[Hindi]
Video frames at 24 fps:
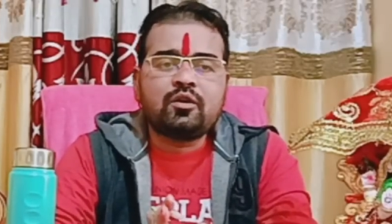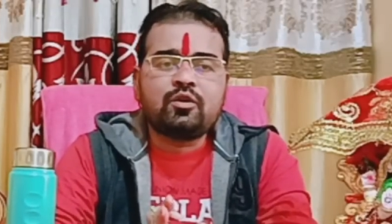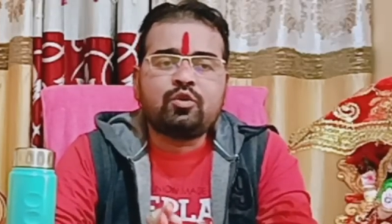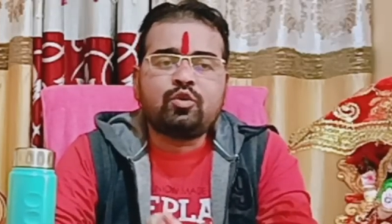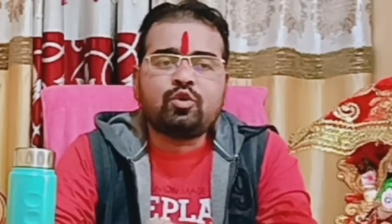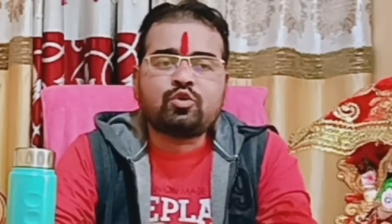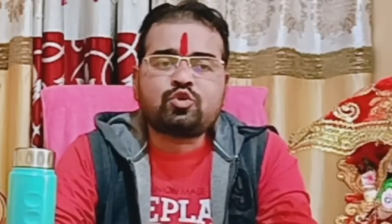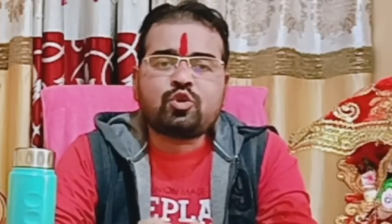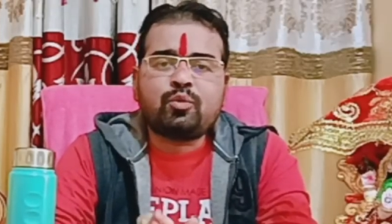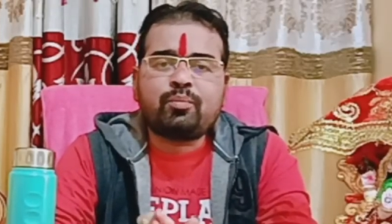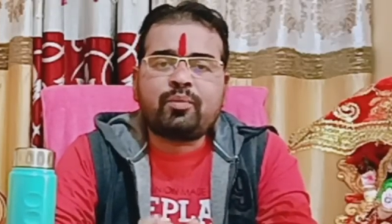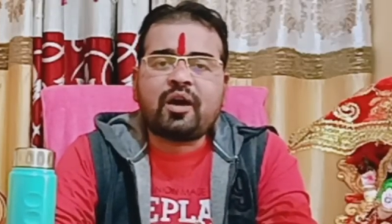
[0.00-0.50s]

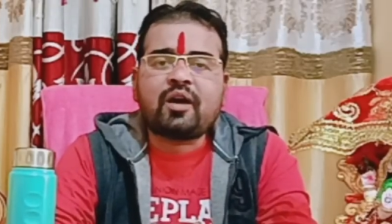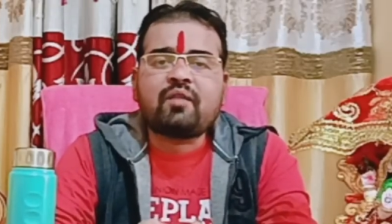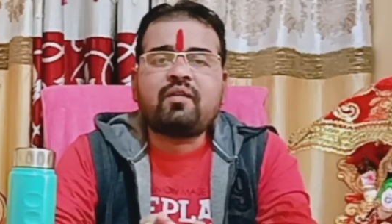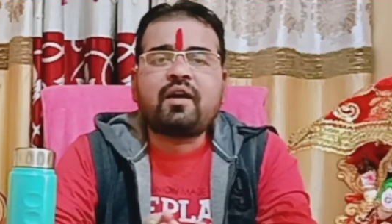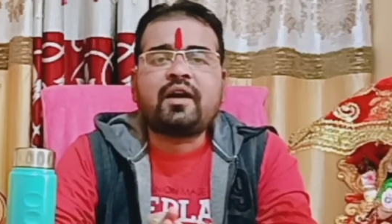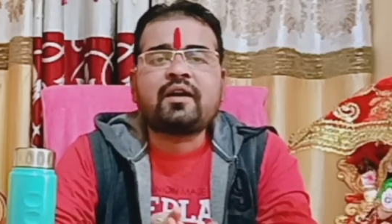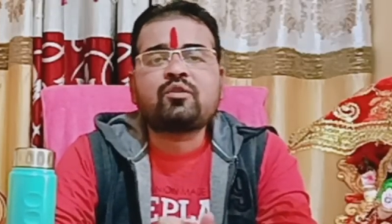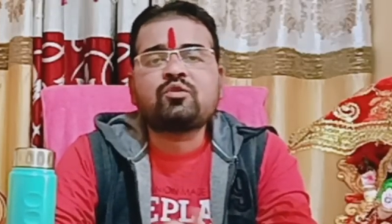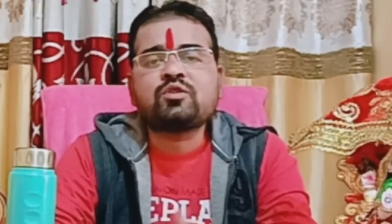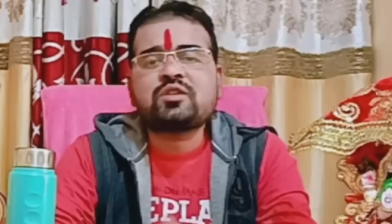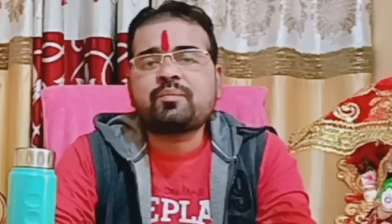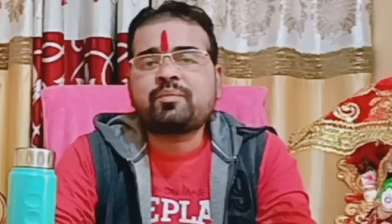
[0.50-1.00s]
दोस्तों
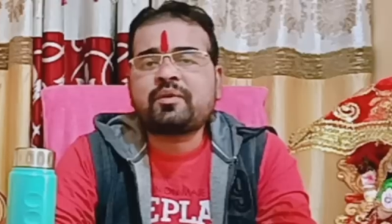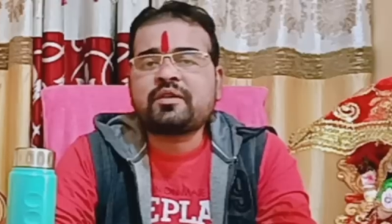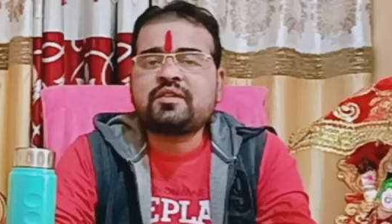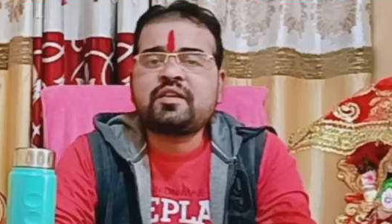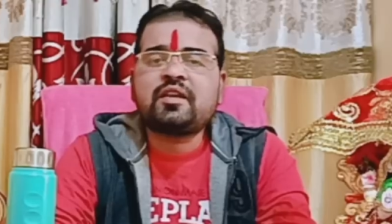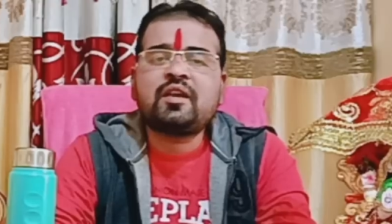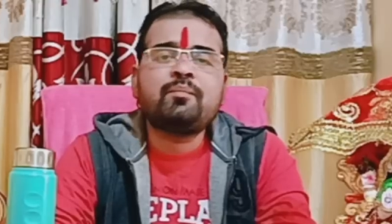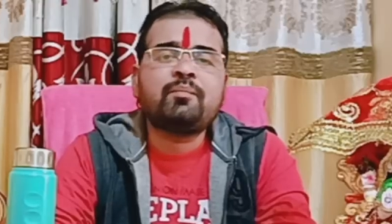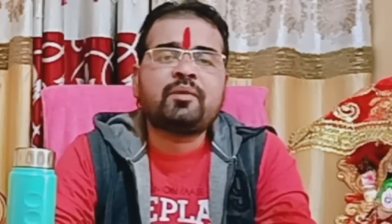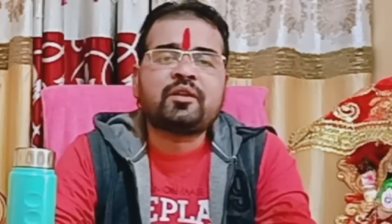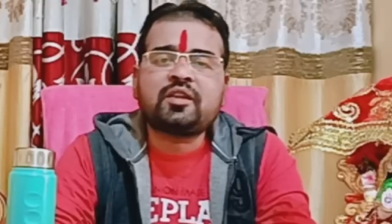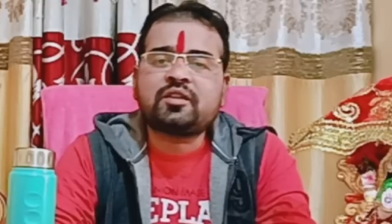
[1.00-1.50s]
भगवान को जब किसी
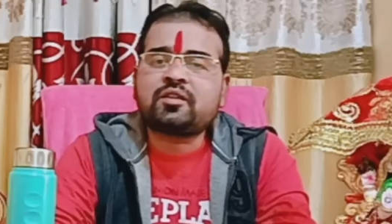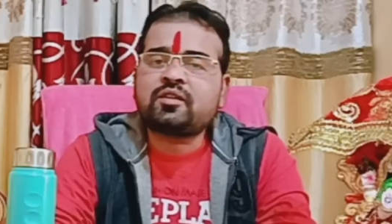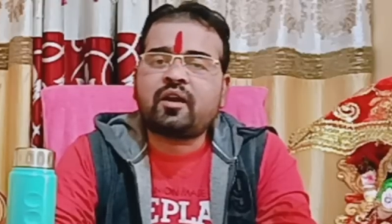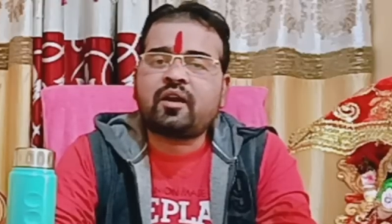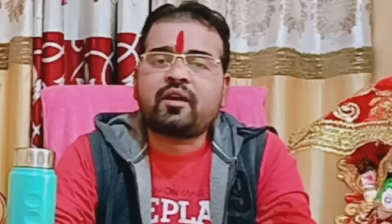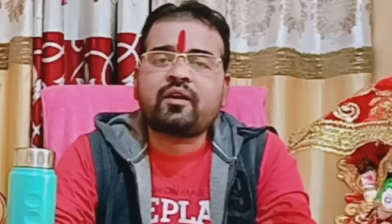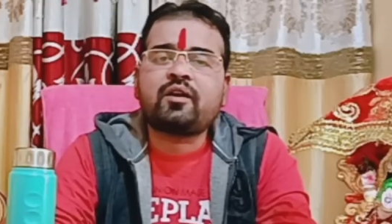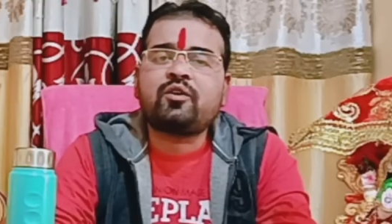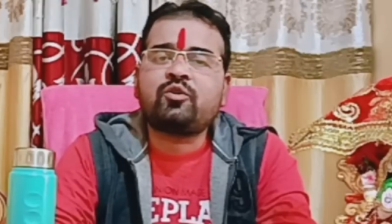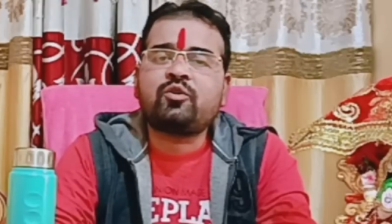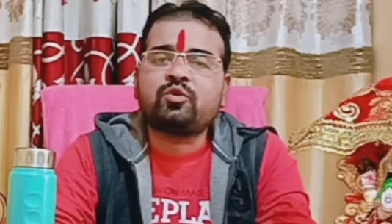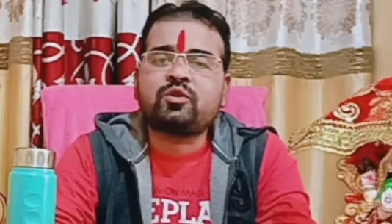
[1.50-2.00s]
की मदद
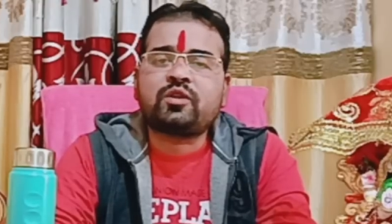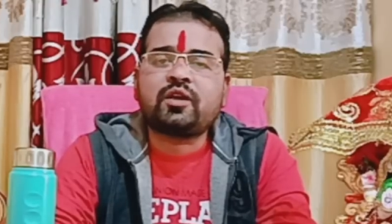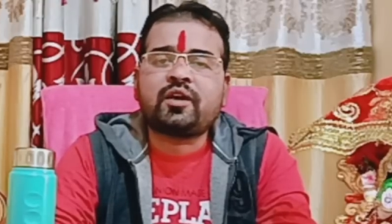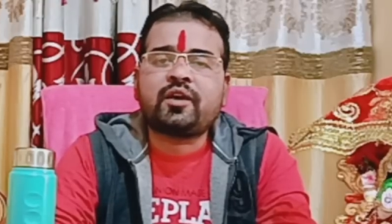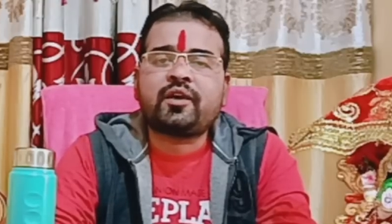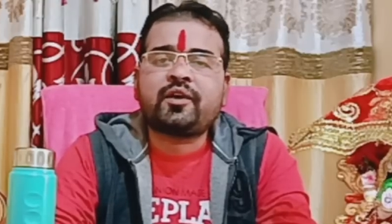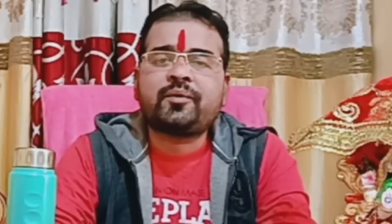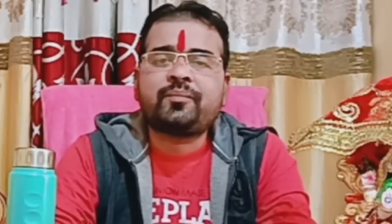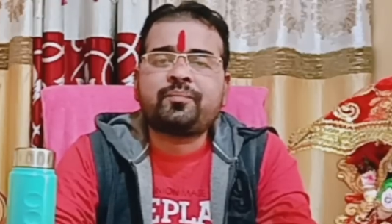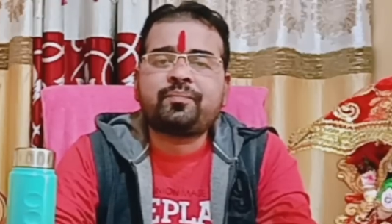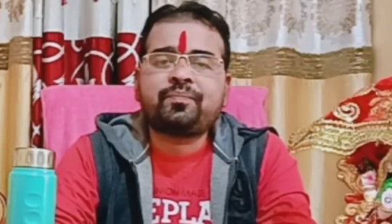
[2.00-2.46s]
करना होता है